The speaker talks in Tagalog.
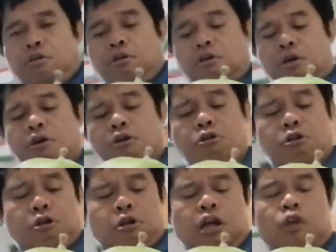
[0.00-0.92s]
na,
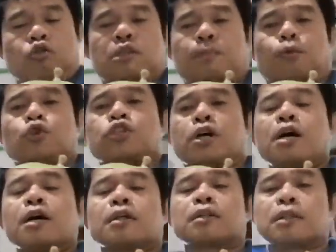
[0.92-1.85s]
naayos na po
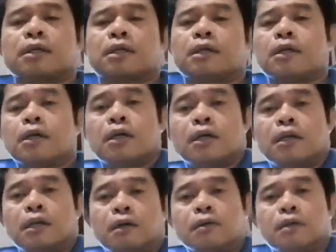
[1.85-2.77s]
siya at uh,
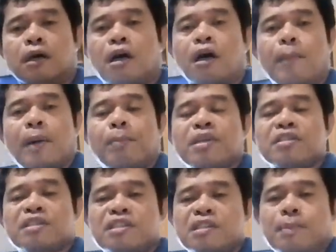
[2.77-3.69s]

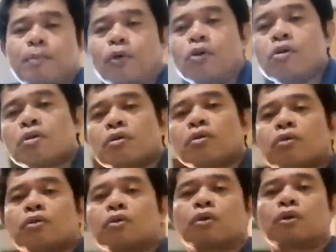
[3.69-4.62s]
nakakapag-business na po.
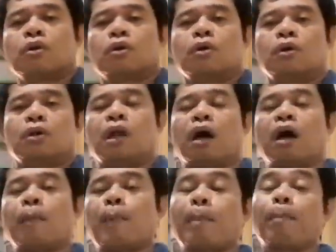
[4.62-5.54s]

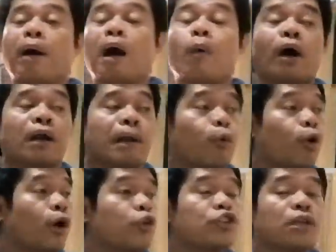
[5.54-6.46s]
Nakakapag-gawa na
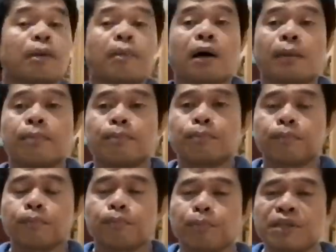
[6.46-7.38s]
po ngayon siya ng mga
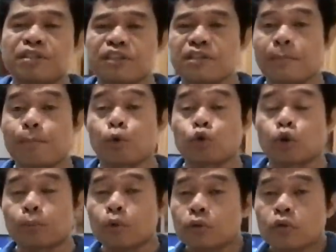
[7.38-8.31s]
business niya
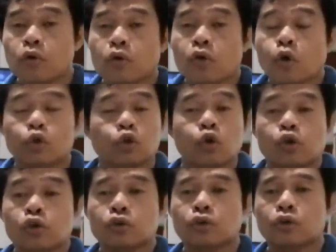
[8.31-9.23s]
puto-puto,
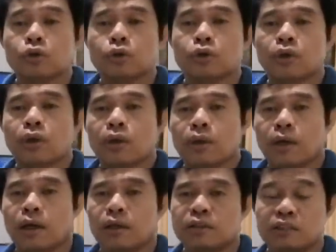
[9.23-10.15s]
luto-luto.
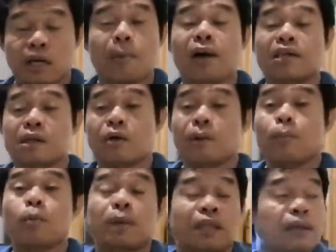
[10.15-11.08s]
Uh, sila mag-asawa
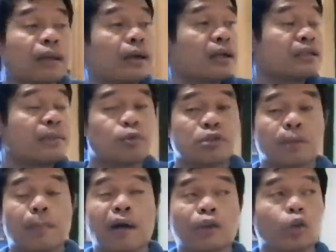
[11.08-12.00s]
pong matanda, nandiyan po
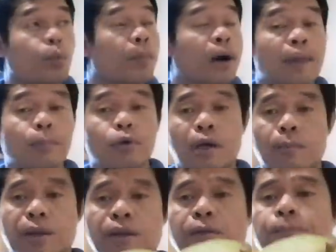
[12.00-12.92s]
sa pangatlong bahay po
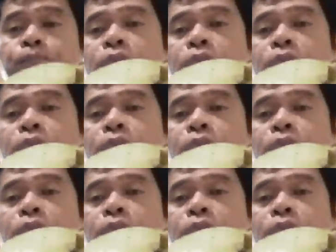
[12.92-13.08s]
namin.